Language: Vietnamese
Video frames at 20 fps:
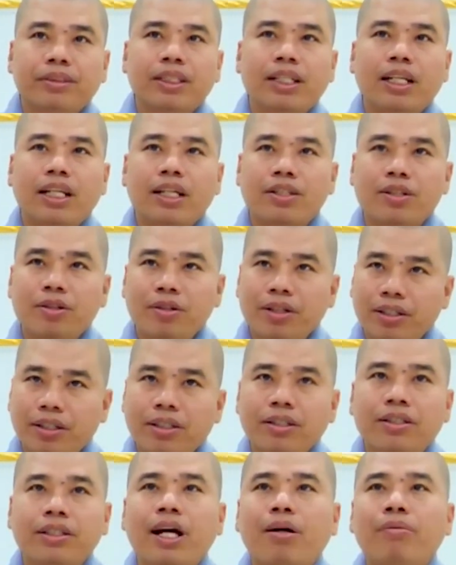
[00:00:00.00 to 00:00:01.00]
đó là số
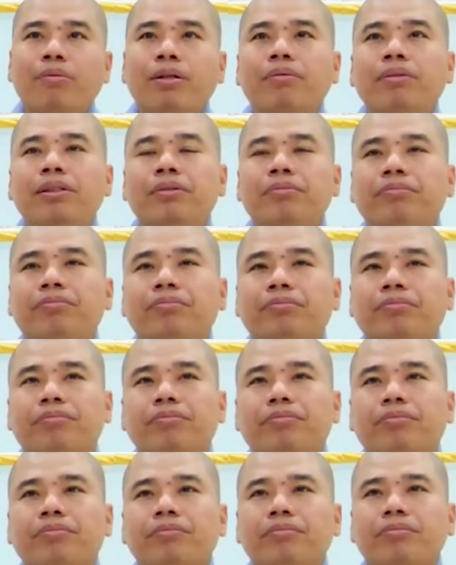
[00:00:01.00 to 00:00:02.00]
lượng người đông lắm đó.
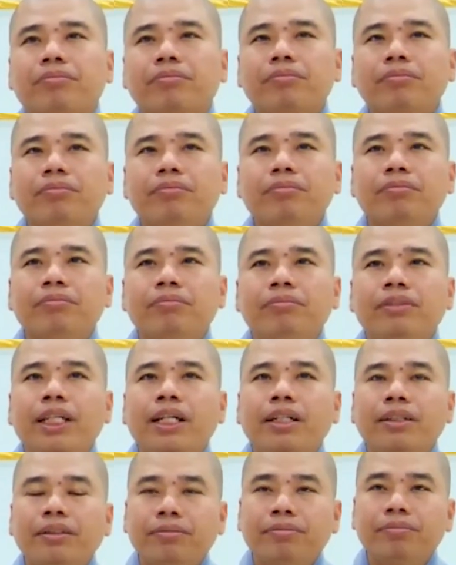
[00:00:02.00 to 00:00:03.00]

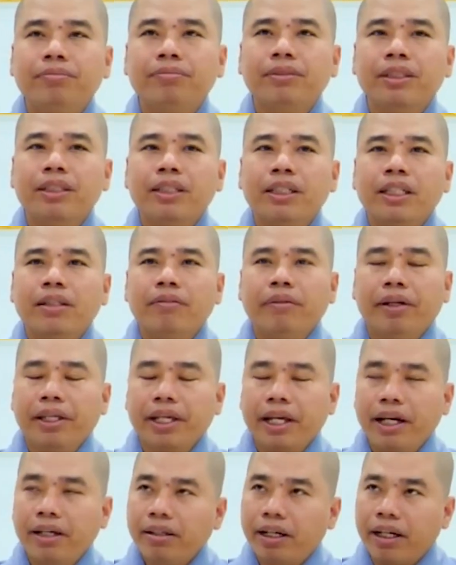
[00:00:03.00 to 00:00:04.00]
Nhớ, vì
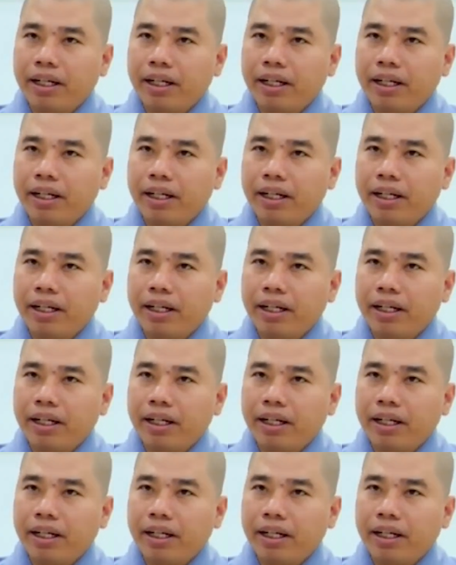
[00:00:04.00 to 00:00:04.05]
nhớ